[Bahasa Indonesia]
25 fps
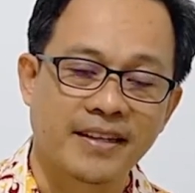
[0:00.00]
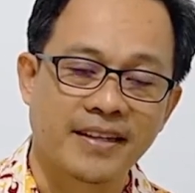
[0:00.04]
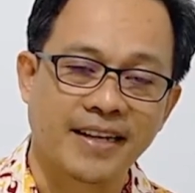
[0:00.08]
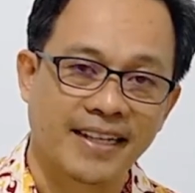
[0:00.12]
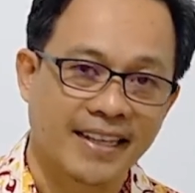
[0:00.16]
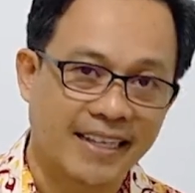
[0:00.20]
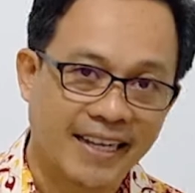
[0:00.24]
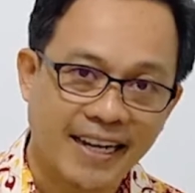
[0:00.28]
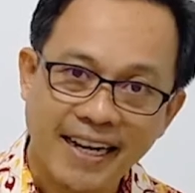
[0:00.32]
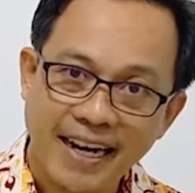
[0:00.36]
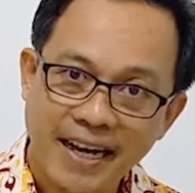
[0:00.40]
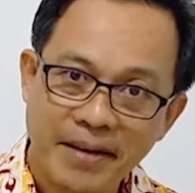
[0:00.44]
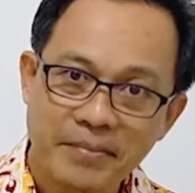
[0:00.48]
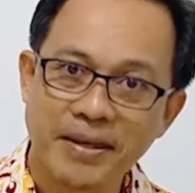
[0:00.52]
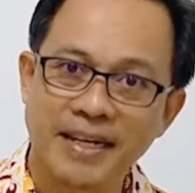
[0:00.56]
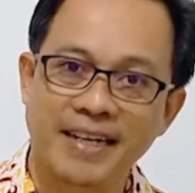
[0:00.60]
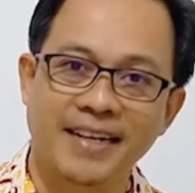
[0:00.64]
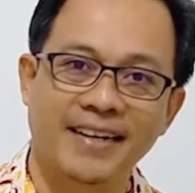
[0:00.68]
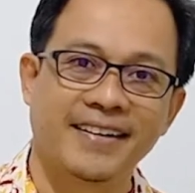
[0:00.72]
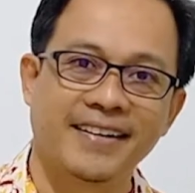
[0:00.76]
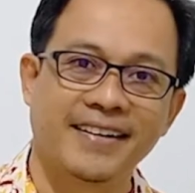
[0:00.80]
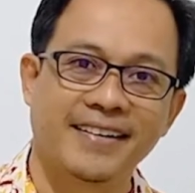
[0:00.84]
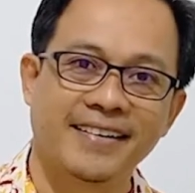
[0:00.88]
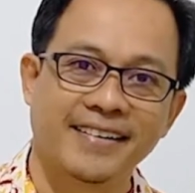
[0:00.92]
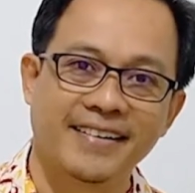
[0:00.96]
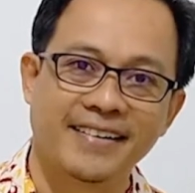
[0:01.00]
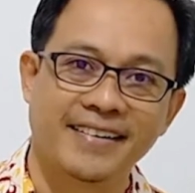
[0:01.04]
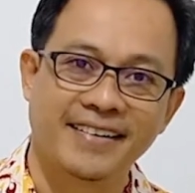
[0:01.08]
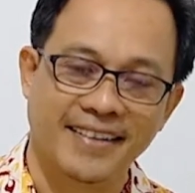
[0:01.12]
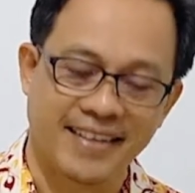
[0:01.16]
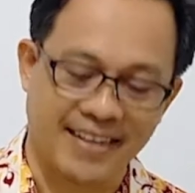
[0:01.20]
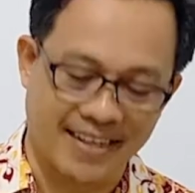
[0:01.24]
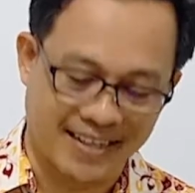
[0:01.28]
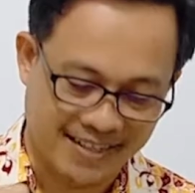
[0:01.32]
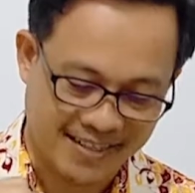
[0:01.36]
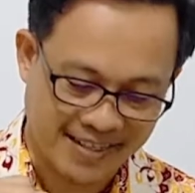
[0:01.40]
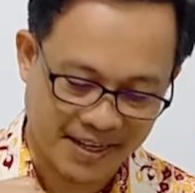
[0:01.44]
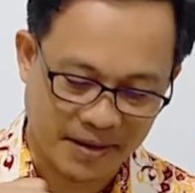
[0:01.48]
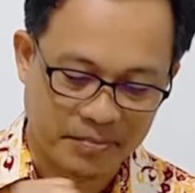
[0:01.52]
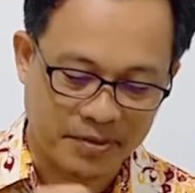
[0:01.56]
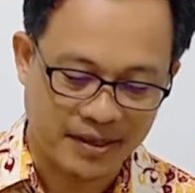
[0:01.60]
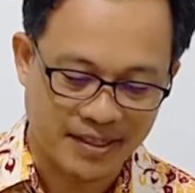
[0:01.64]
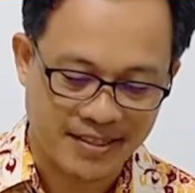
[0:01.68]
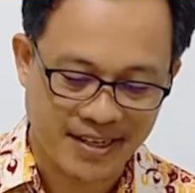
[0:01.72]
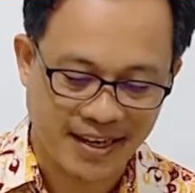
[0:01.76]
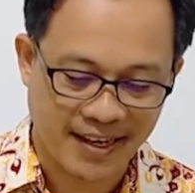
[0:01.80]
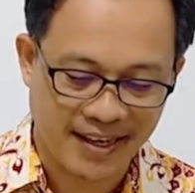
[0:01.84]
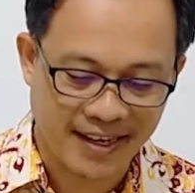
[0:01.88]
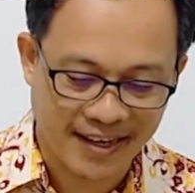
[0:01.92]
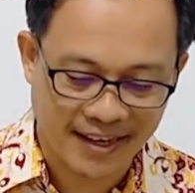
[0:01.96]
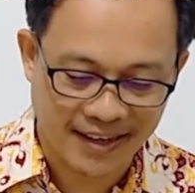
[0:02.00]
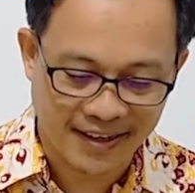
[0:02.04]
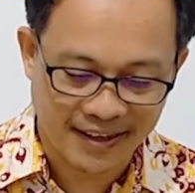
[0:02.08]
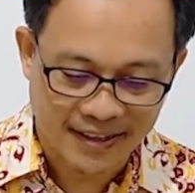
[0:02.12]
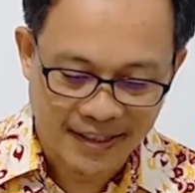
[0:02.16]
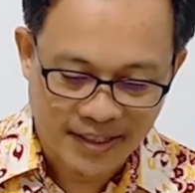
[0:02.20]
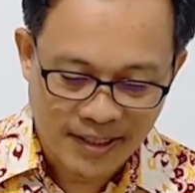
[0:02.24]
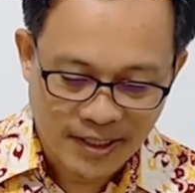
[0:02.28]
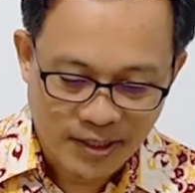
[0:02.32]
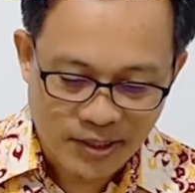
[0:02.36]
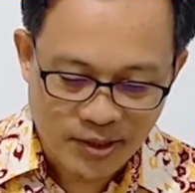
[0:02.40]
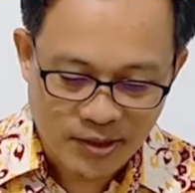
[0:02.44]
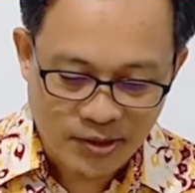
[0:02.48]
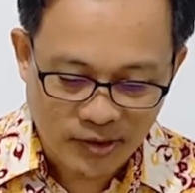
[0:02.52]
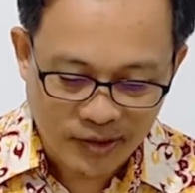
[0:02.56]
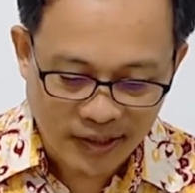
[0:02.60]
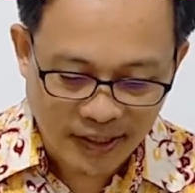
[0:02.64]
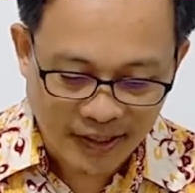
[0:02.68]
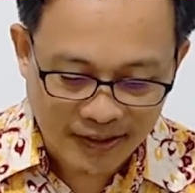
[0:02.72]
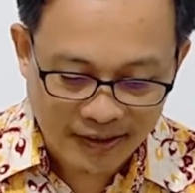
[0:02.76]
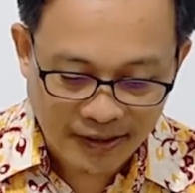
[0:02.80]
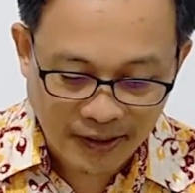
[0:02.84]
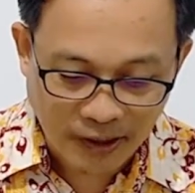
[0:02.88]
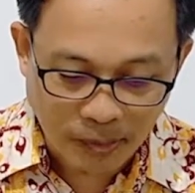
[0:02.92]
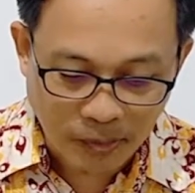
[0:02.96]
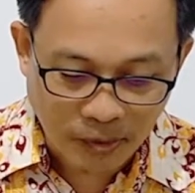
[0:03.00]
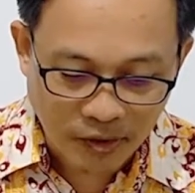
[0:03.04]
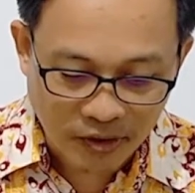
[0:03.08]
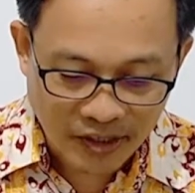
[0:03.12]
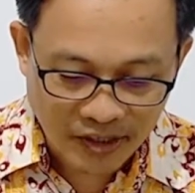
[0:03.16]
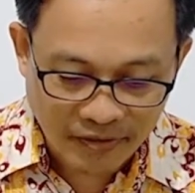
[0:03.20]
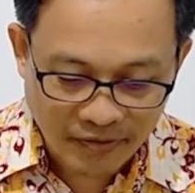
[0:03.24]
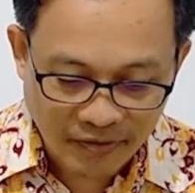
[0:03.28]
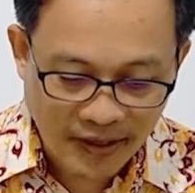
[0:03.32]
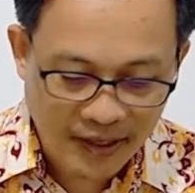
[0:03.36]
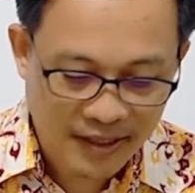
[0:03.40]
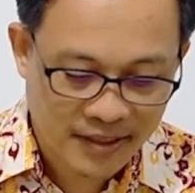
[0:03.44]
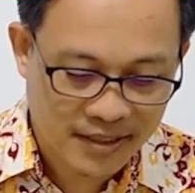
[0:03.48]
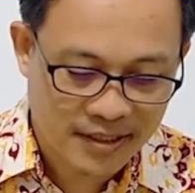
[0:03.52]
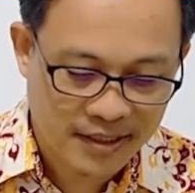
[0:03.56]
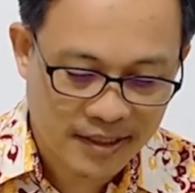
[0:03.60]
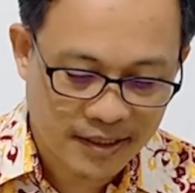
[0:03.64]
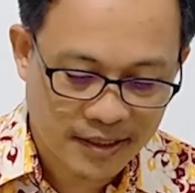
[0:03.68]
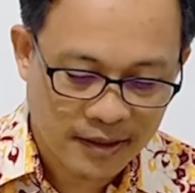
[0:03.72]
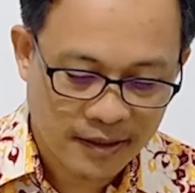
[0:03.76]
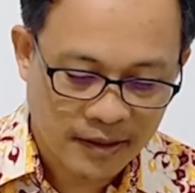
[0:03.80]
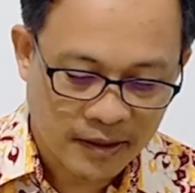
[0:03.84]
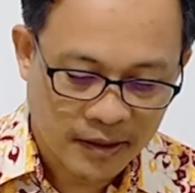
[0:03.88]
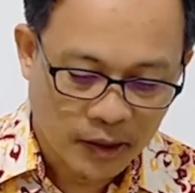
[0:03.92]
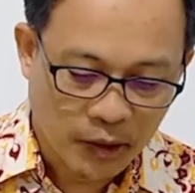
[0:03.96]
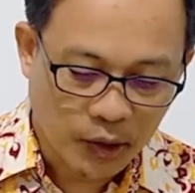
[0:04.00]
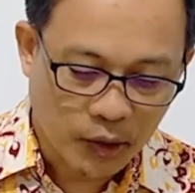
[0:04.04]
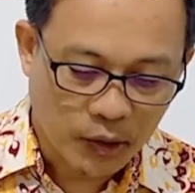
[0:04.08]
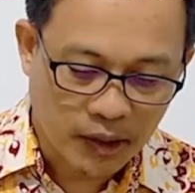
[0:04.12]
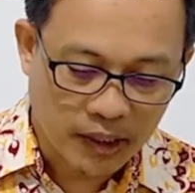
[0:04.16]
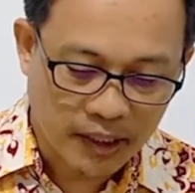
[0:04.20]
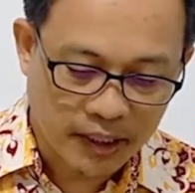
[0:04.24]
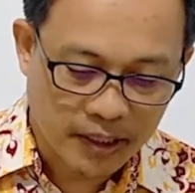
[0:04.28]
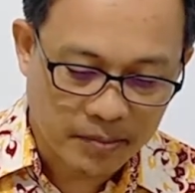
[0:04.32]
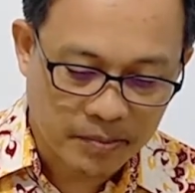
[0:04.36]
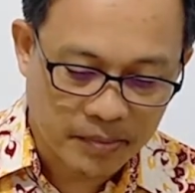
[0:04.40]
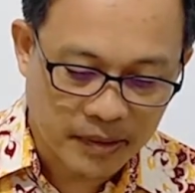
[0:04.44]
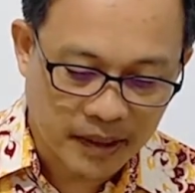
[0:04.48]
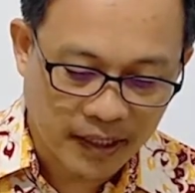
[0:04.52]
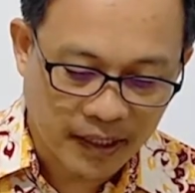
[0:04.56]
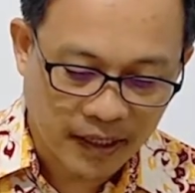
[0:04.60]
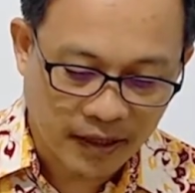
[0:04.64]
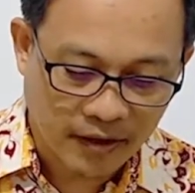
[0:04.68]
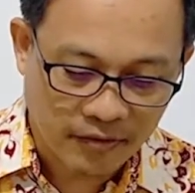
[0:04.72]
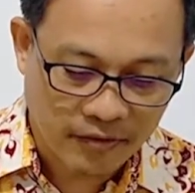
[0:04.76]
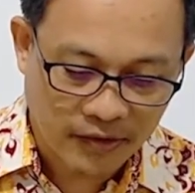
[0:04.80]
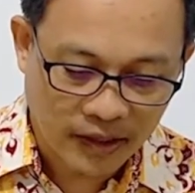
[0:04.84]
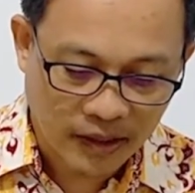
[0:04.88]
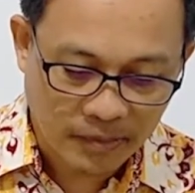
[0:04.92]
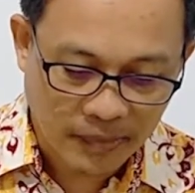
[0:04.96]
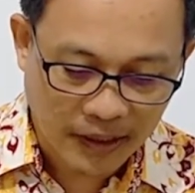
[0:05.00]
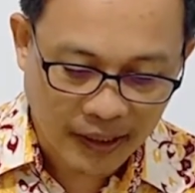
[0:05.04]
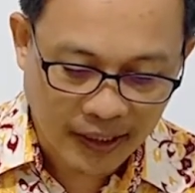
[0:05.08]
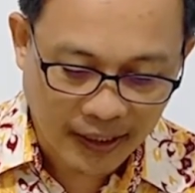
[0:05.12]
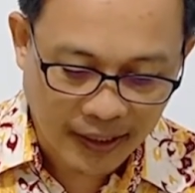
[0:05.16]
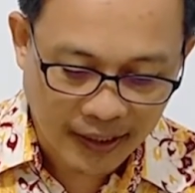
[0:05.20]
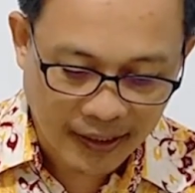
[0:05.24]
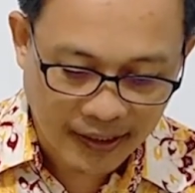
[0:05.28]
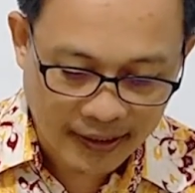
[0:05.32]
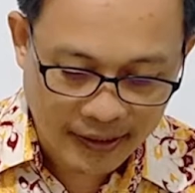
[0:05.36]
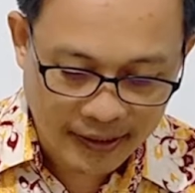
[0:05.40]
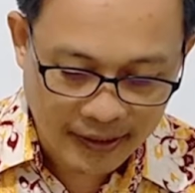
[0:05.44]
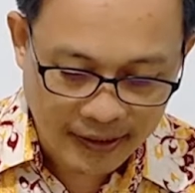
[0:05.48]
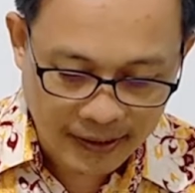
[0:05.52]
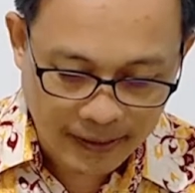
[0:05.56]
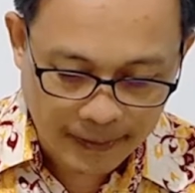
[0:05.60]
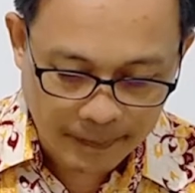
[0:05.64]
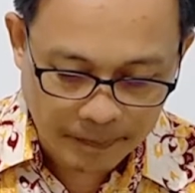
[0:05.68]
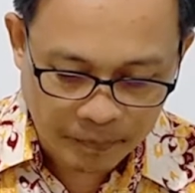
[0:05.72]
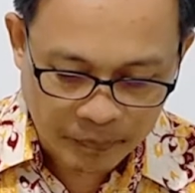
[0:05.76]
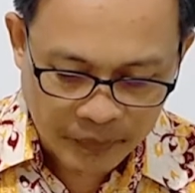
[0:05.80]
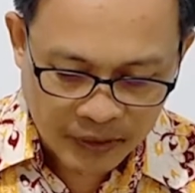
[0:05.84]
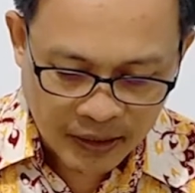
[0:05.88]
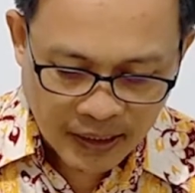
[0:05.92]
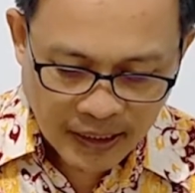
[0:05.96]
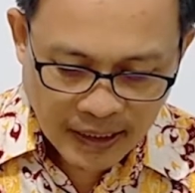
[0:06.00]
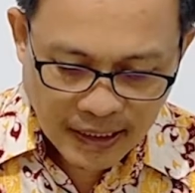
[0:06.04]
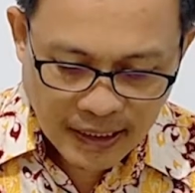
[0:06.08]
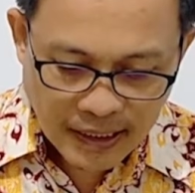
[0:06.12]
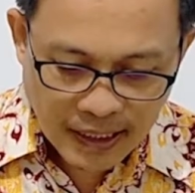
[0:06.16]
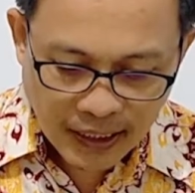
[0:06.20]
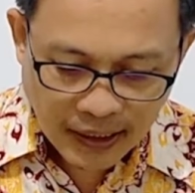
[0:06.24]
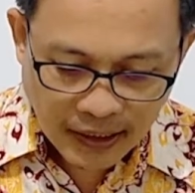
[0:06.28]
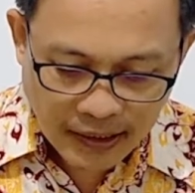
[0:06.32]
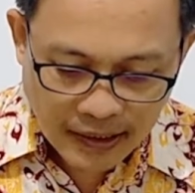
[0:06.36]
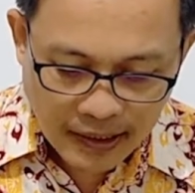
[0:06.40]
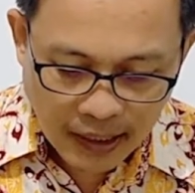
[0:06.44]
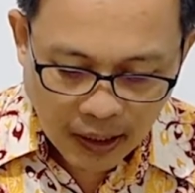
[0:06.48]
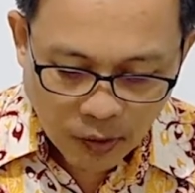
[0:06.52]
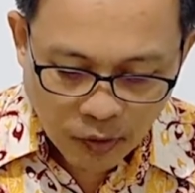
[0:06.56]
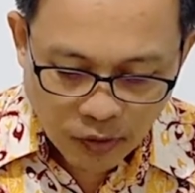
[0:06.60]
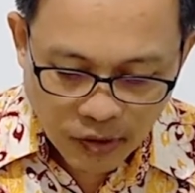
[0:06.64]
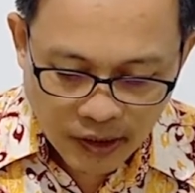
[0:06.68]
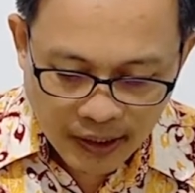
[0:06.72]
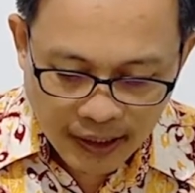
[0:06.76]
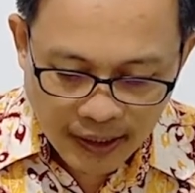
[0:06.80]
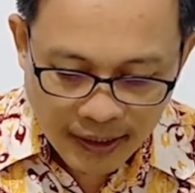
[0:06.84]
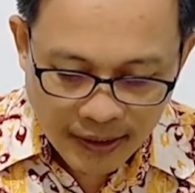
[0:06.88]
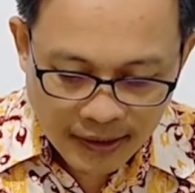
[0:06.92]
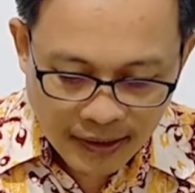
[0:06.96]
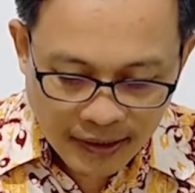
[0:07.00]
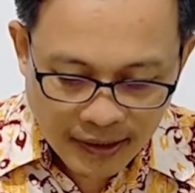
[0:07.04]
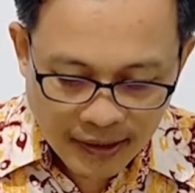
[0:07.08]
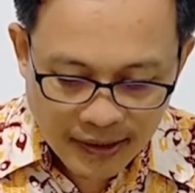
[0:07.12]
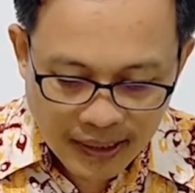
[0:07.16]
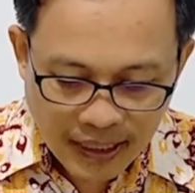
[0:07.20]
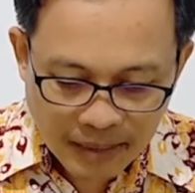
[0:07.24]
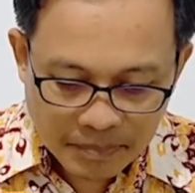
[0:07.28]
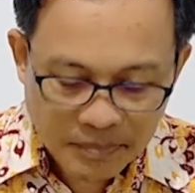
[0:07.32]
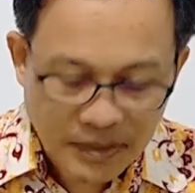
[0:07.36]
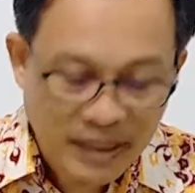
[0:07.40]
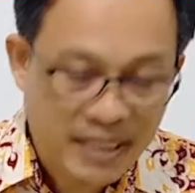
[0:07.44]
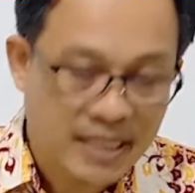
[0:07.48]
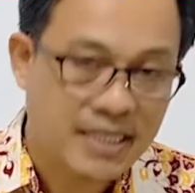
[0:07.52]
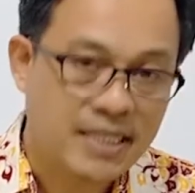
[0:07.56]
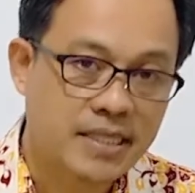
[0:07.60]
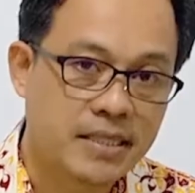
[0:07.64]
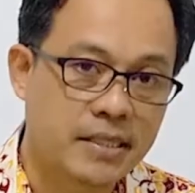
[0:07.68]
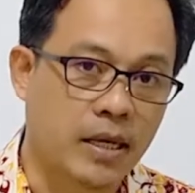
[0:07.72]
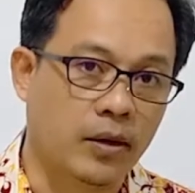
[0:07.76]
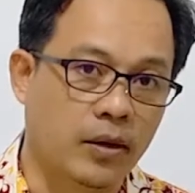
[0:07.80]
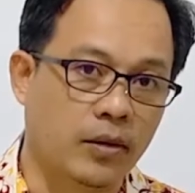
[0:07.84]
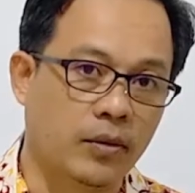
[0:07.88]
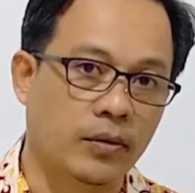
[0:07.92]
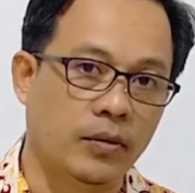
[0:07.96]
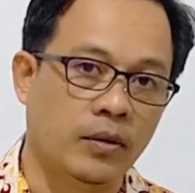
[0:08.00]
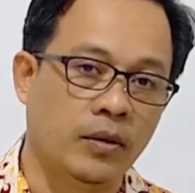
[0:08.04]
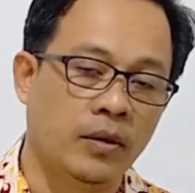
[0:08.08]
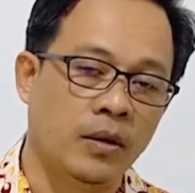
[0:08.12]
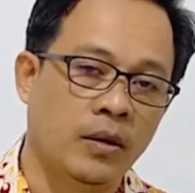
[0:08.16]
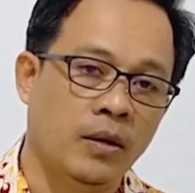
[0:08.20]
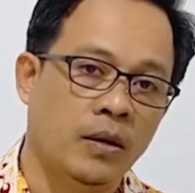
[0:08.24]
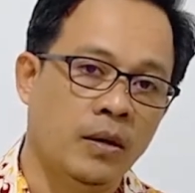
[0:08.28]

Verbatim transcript: Katakan amin. Ya, saya percaya saudara termotivasi oleh kebenaran firman Allah ini. Yang daunnya tetap hijau,